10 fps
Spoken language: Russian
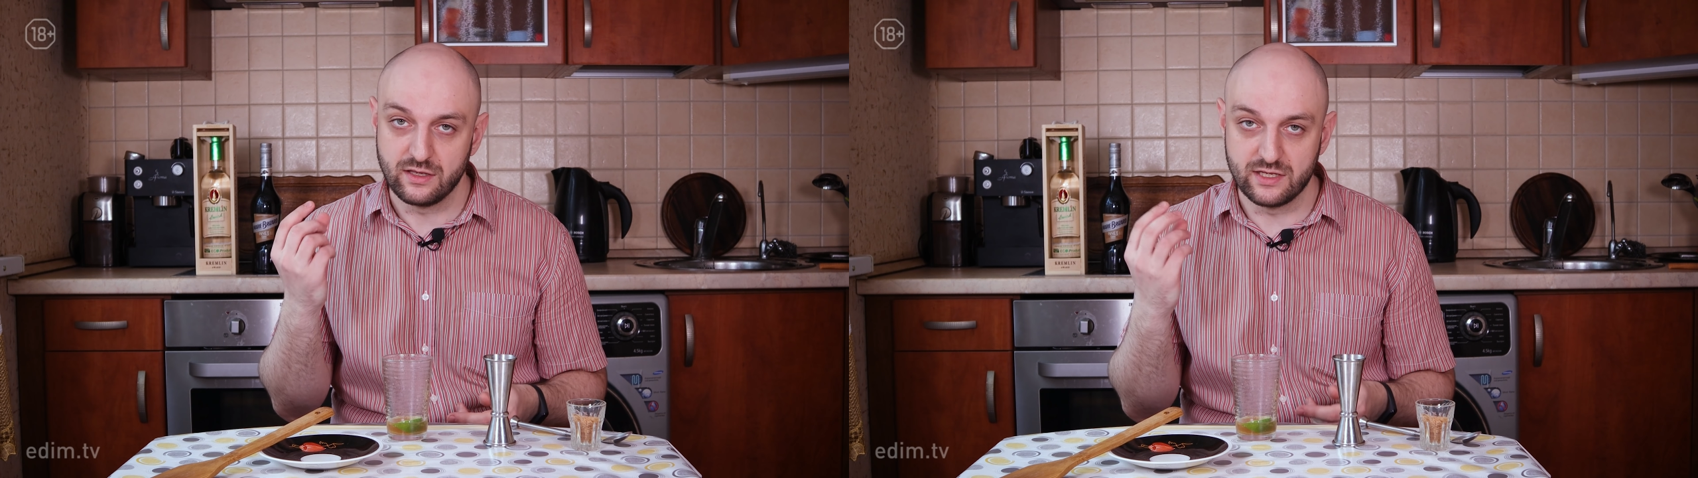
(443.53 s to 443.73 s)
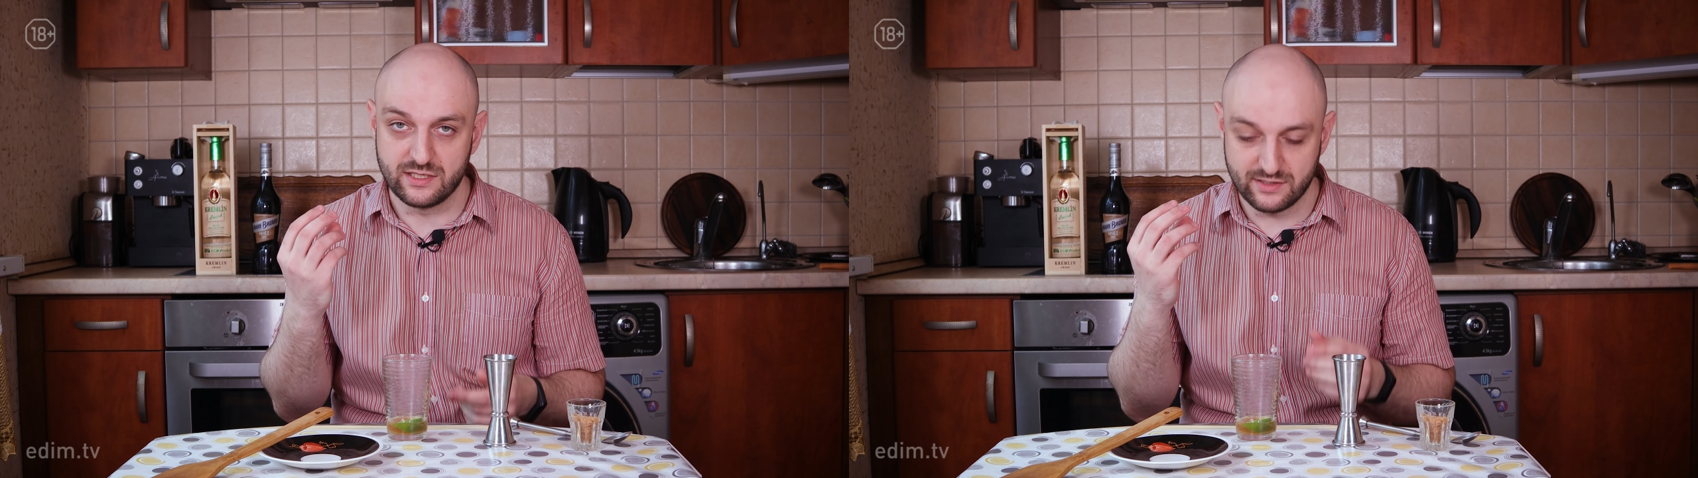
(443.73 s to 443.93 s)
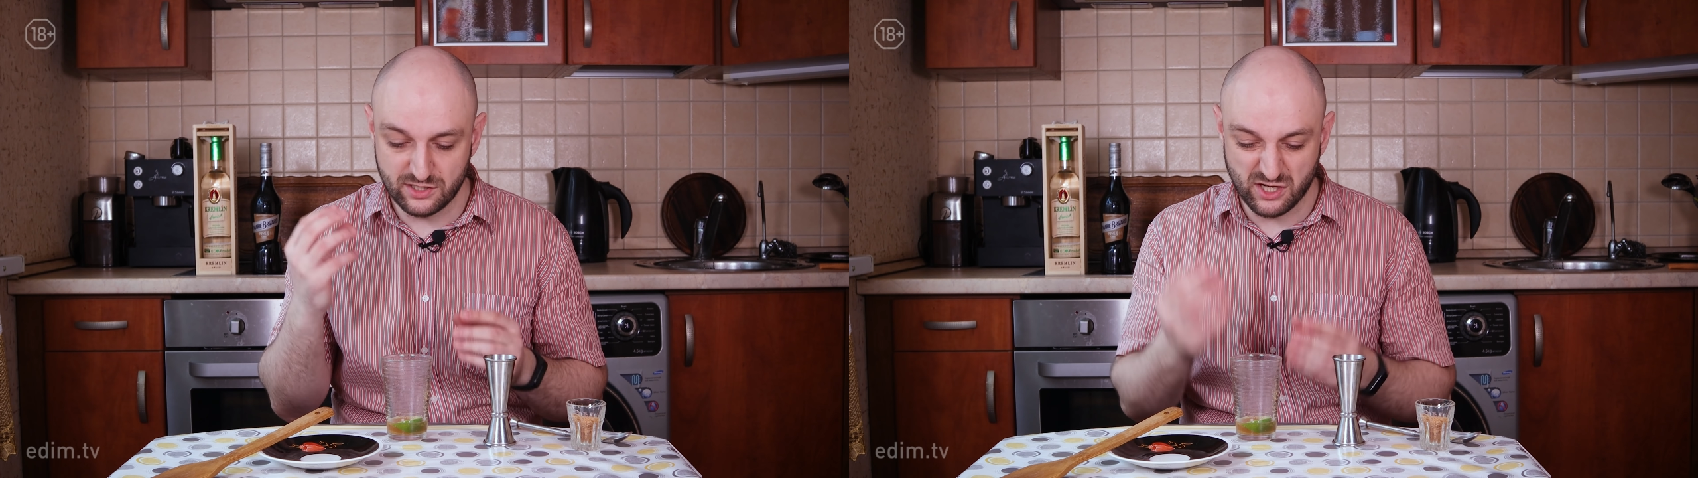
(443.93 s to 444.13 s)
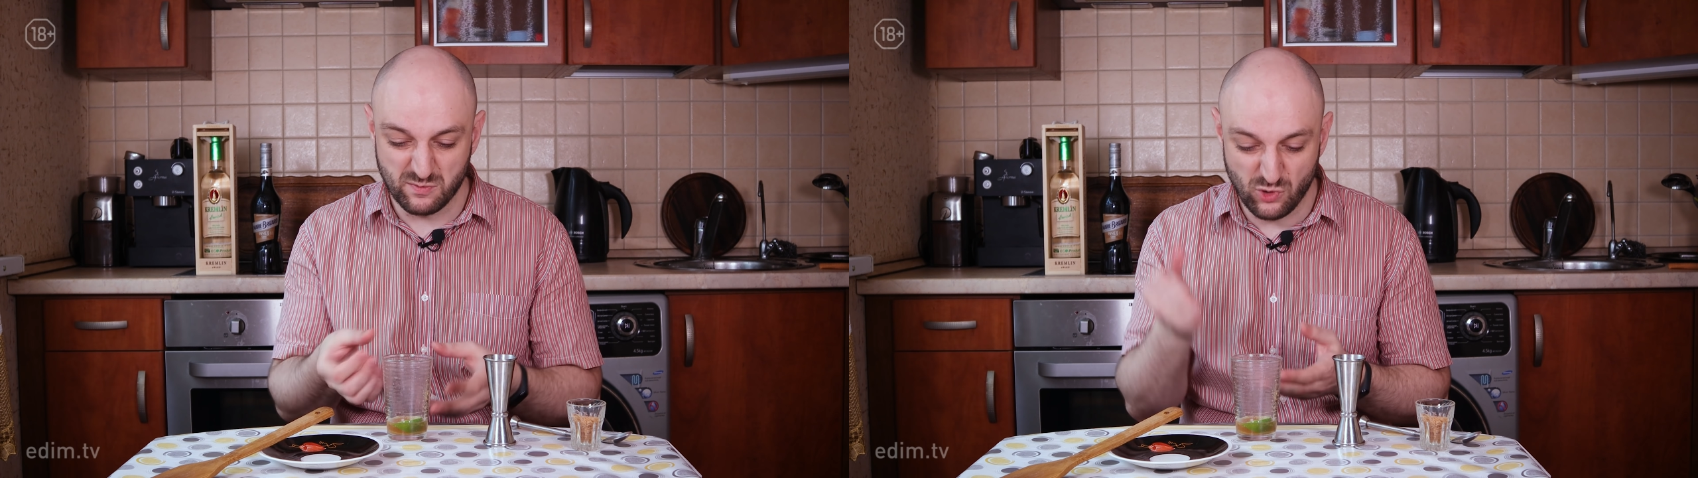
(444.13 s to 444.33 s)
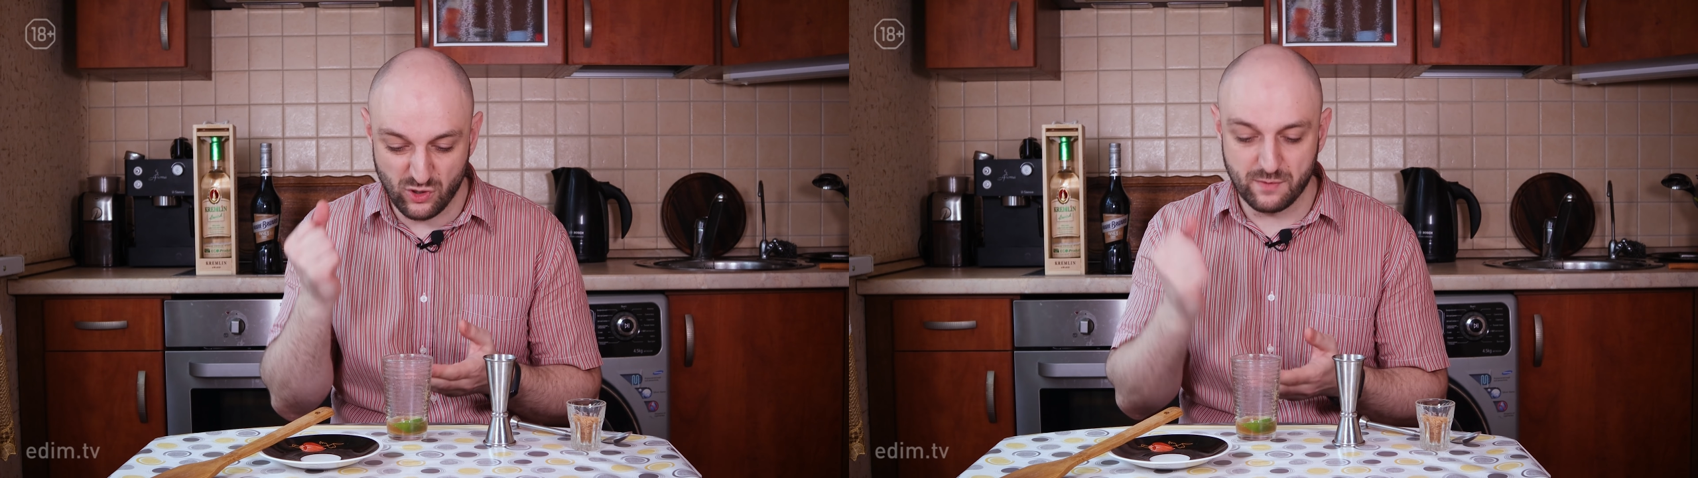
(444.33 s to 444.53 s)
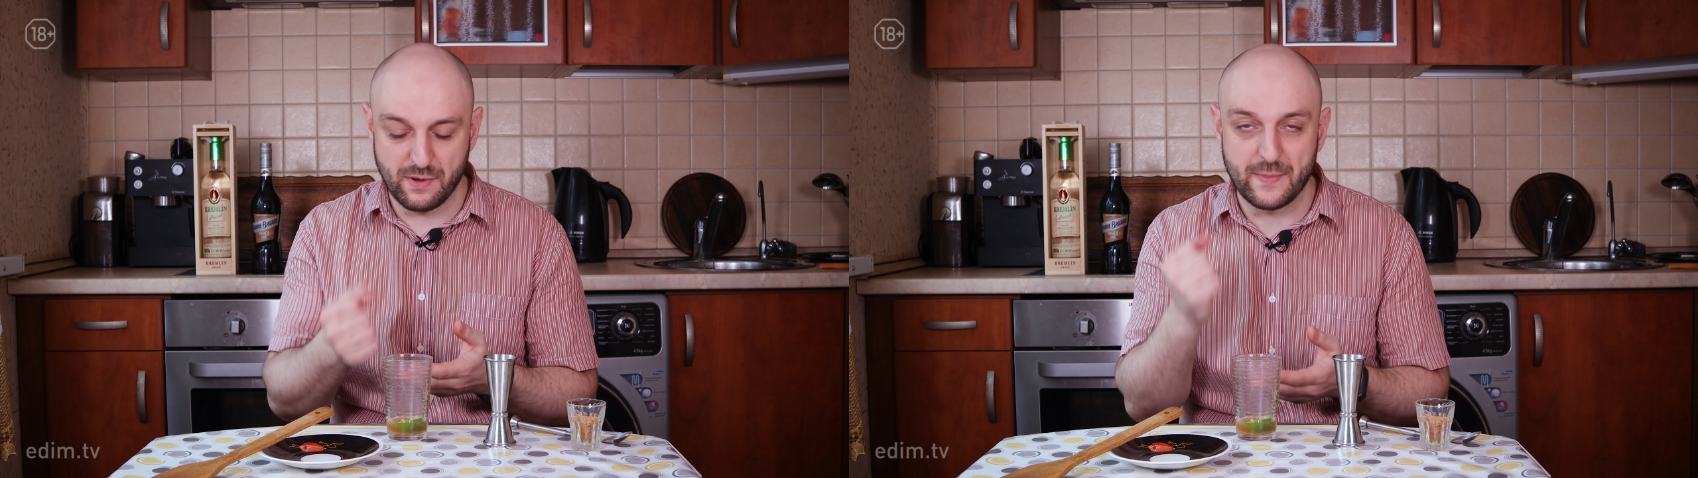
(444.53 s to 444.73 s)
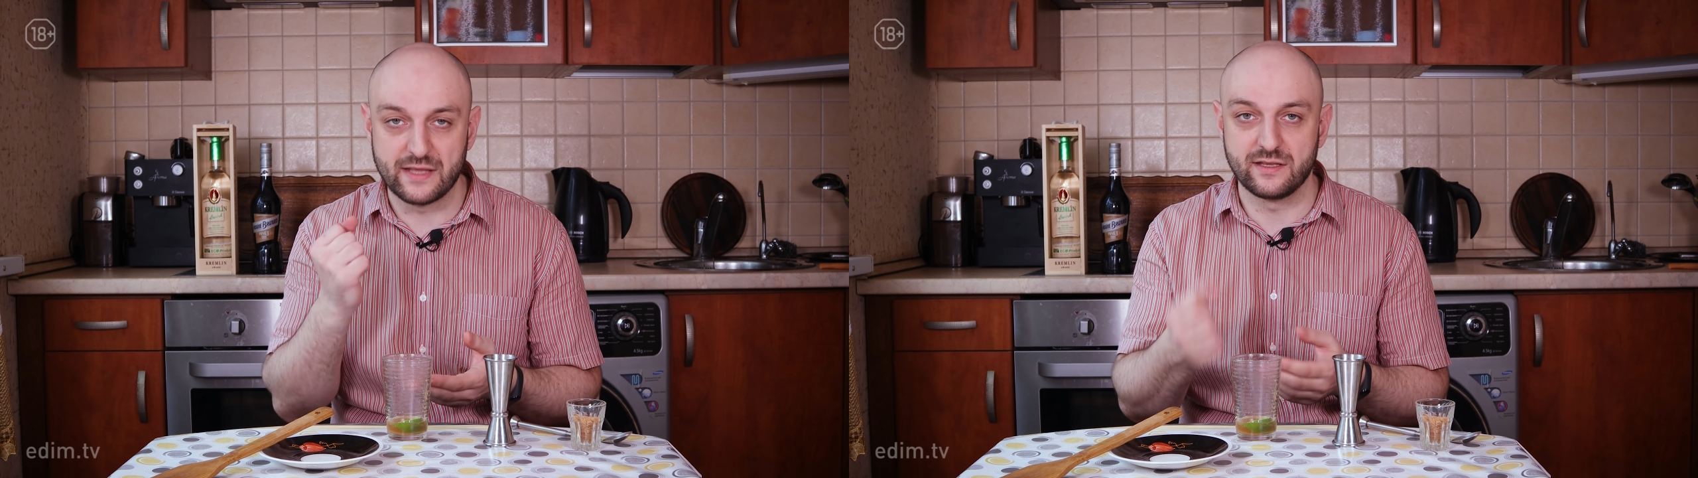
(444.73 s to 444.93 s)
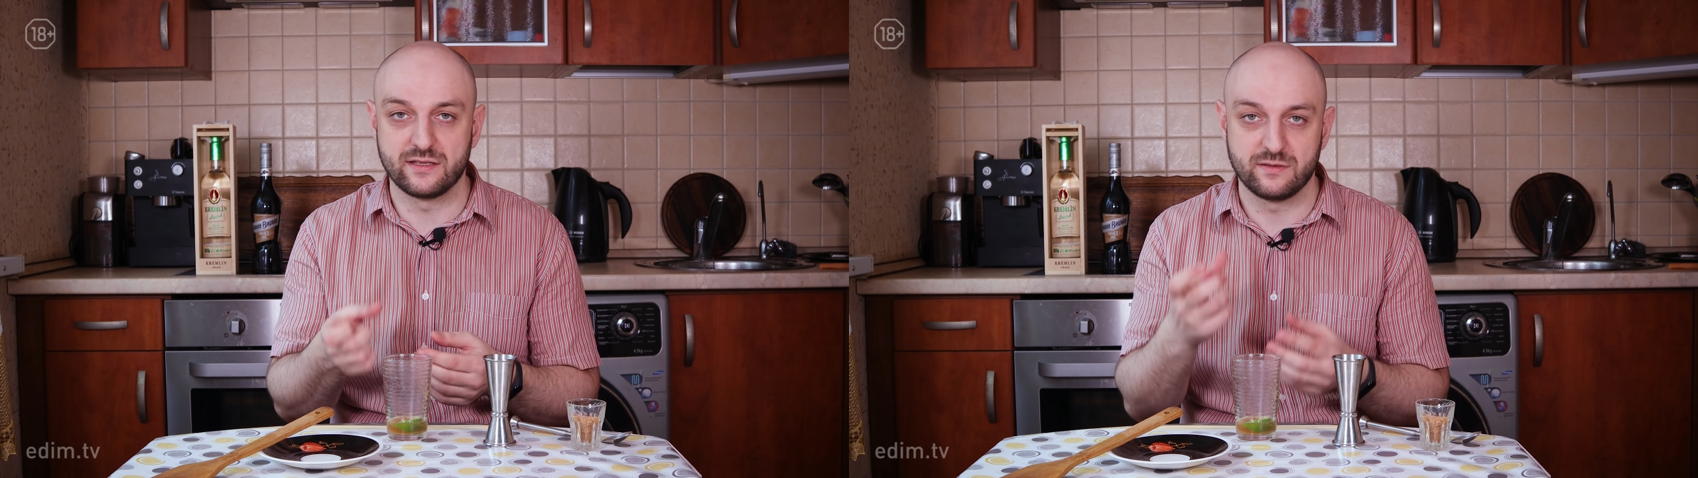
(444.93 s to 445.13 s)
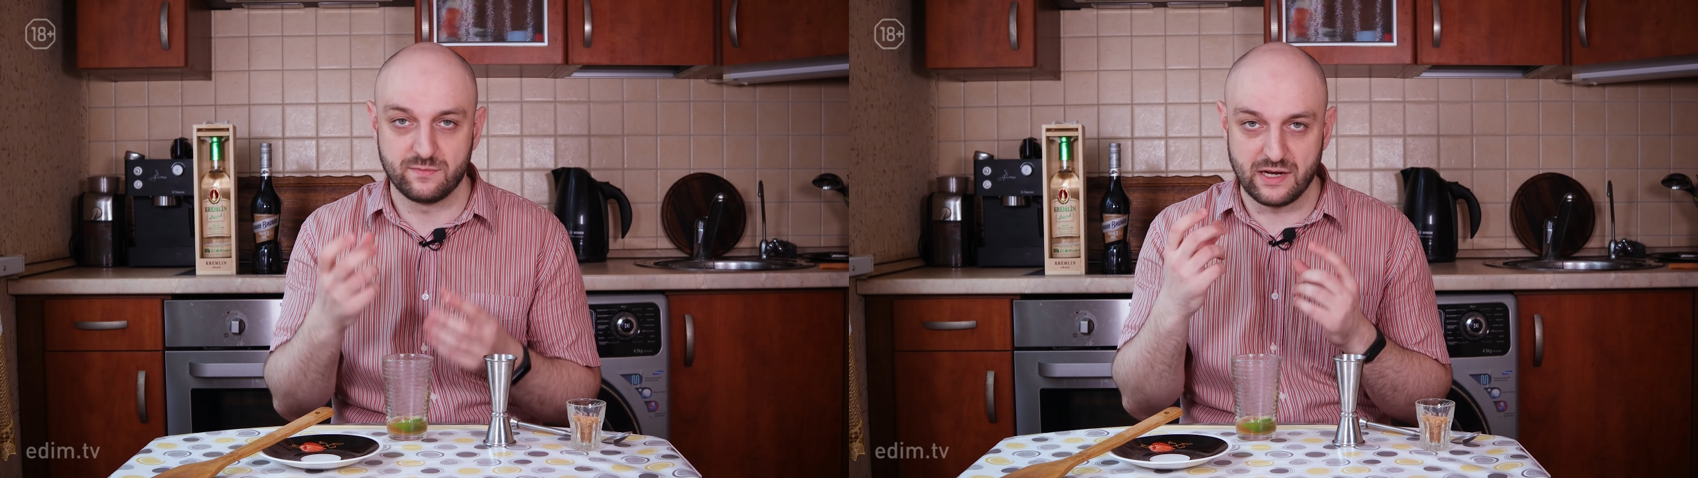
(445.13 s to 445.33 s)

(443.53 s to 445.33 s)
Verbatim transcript: если слишком много помадлить